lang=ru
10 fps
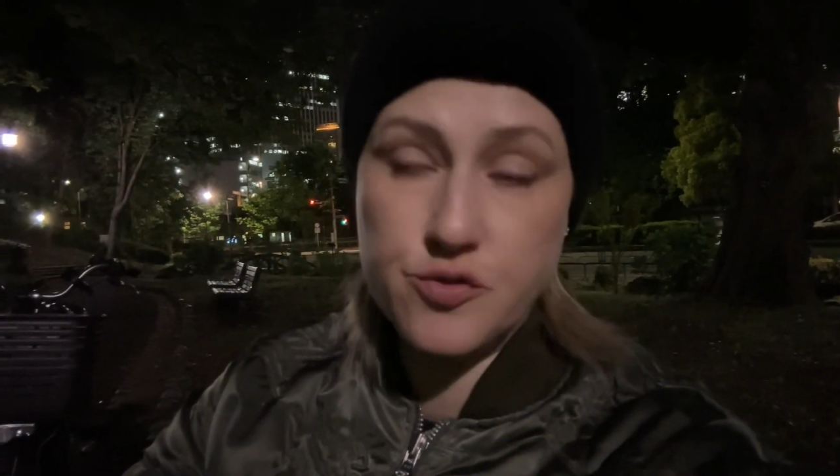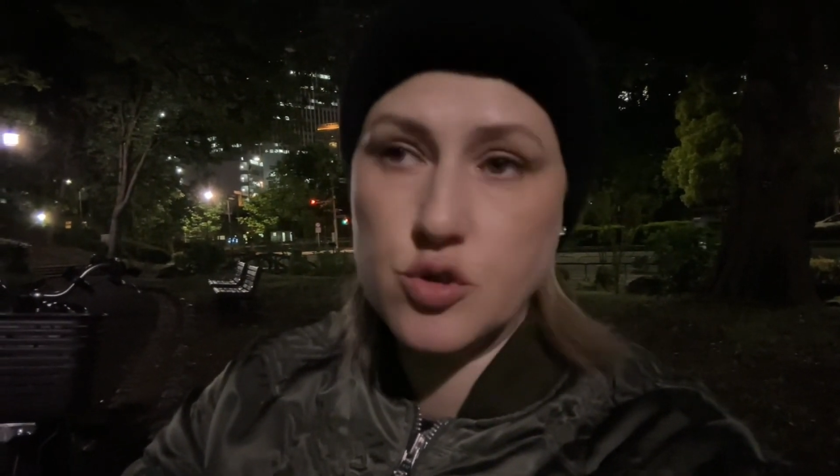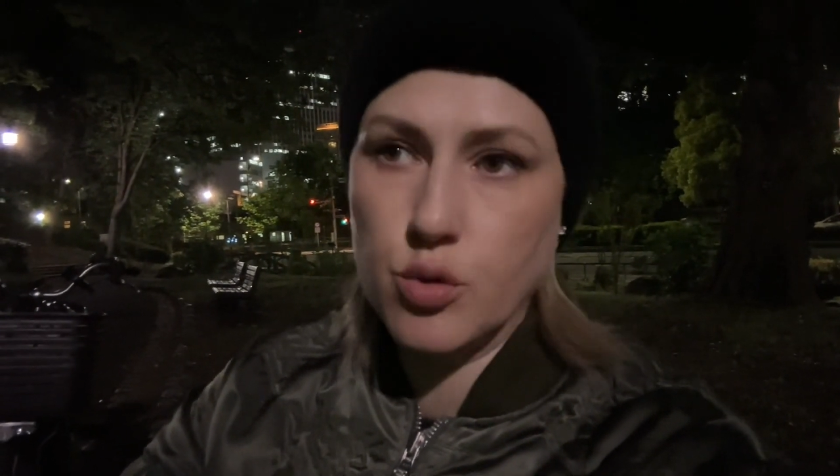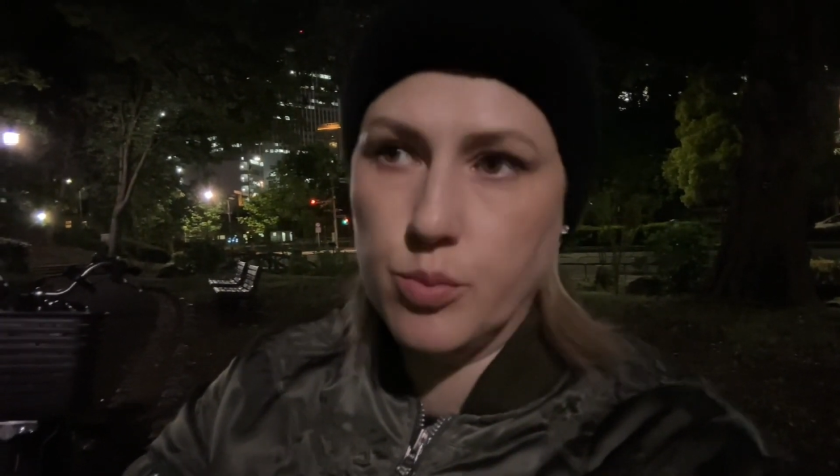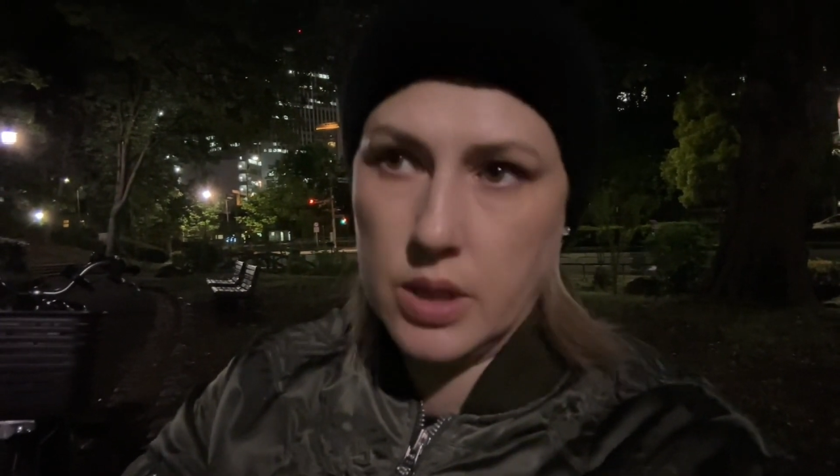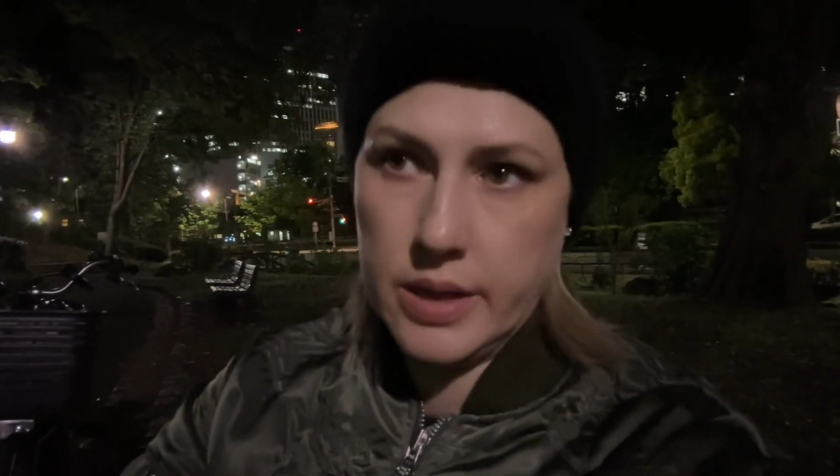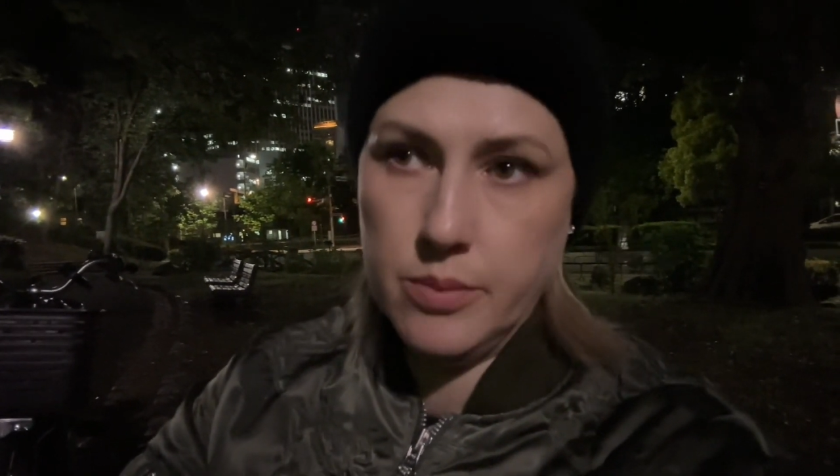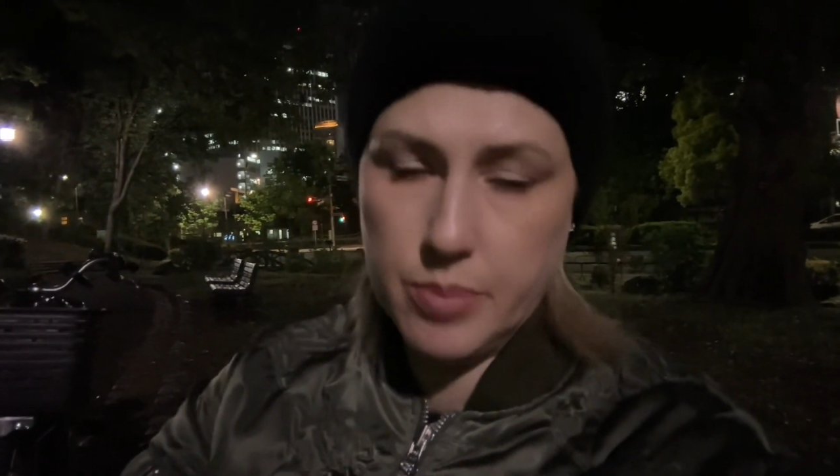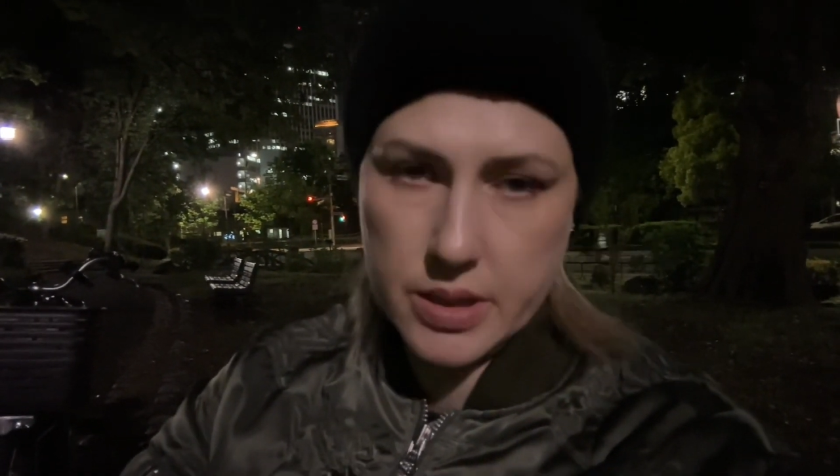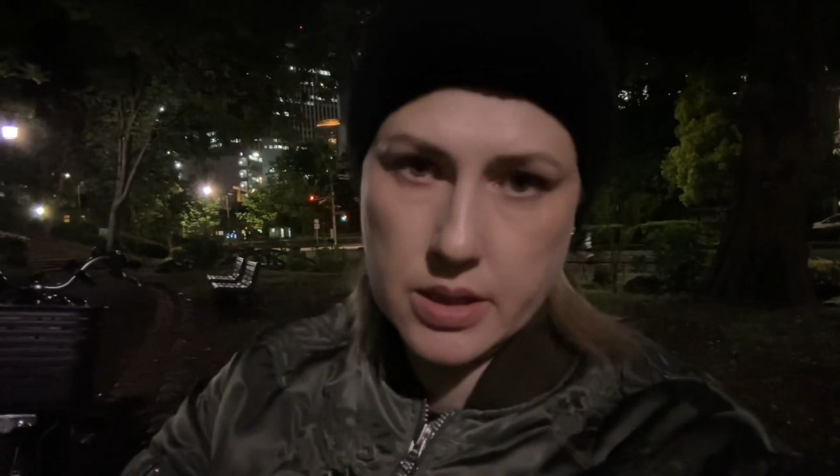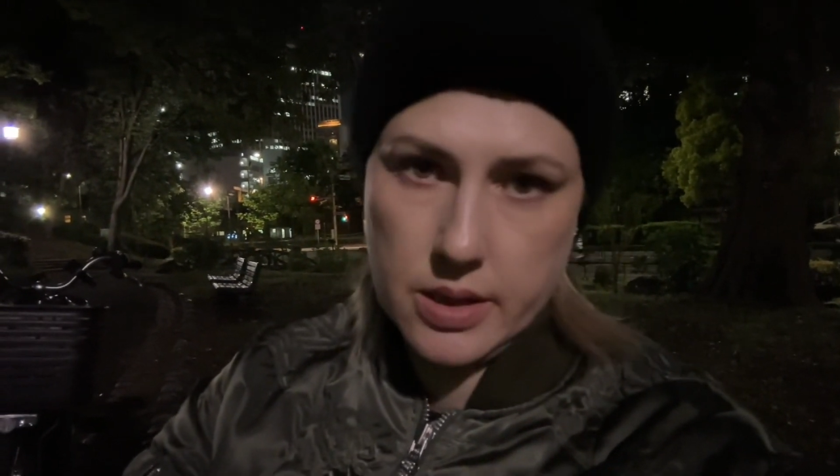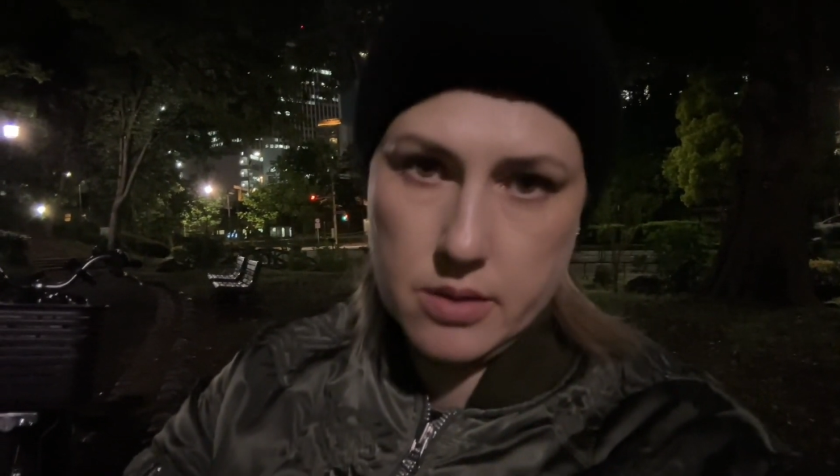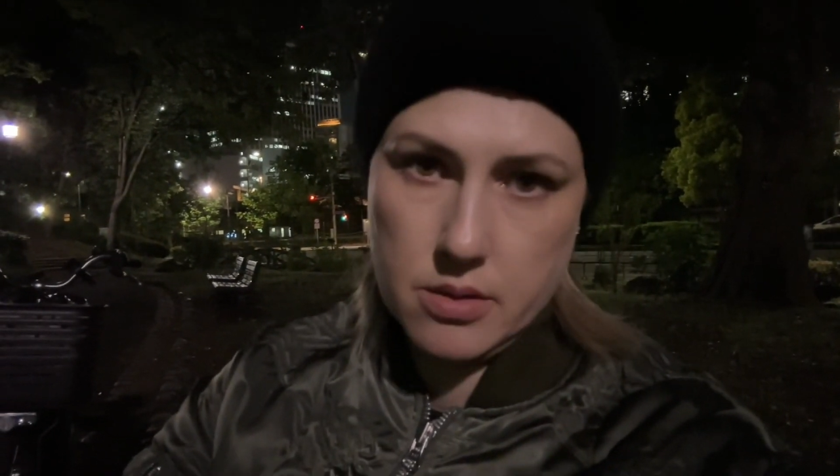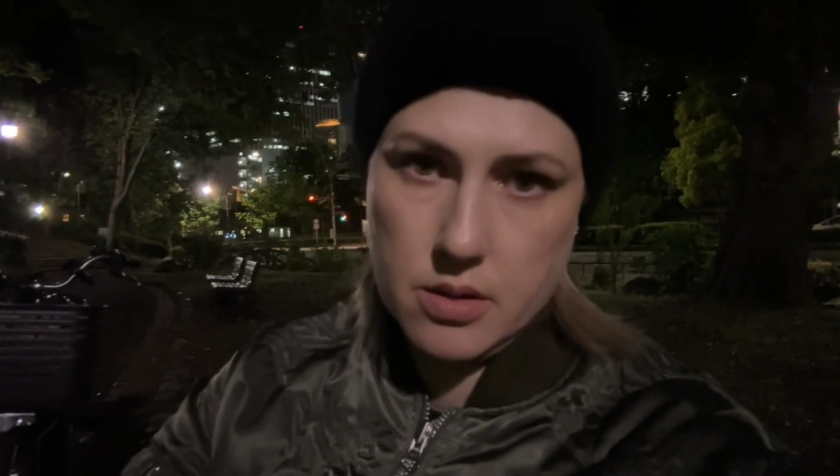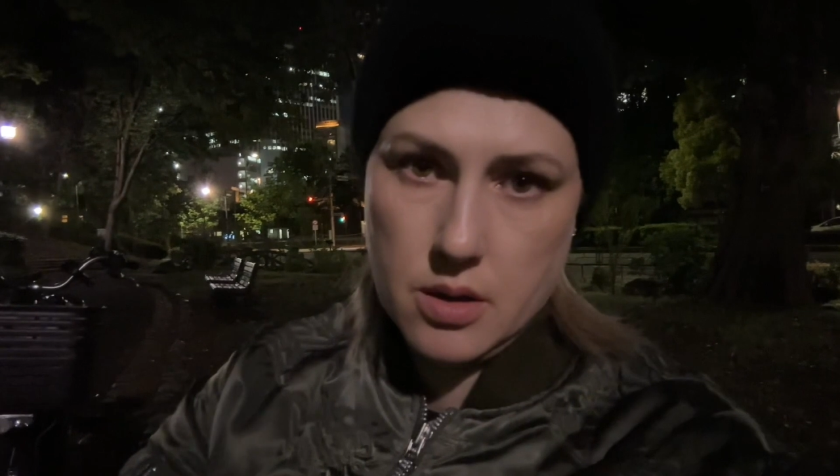все было импортное,